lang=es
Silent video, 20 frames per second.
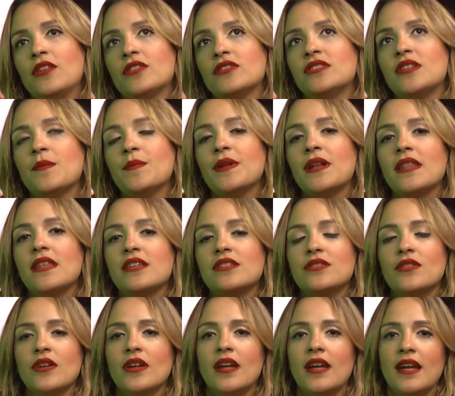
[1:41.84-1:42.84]
yo siempre he
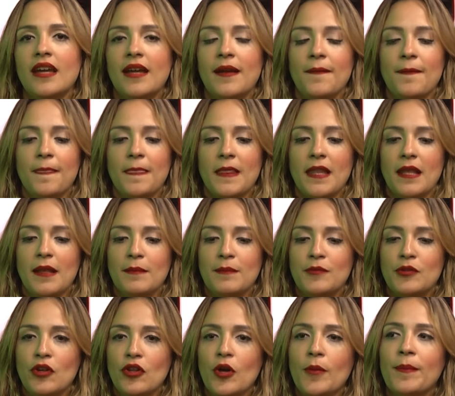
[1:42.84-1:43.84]
dicho que
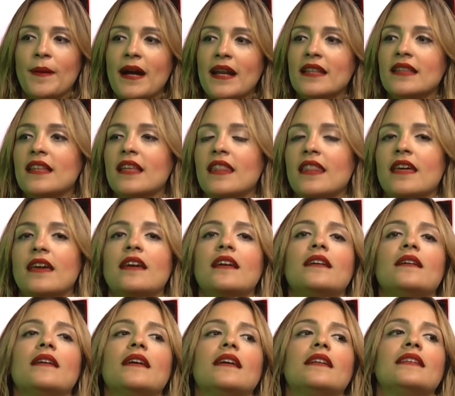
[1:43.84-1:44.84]
todo parte de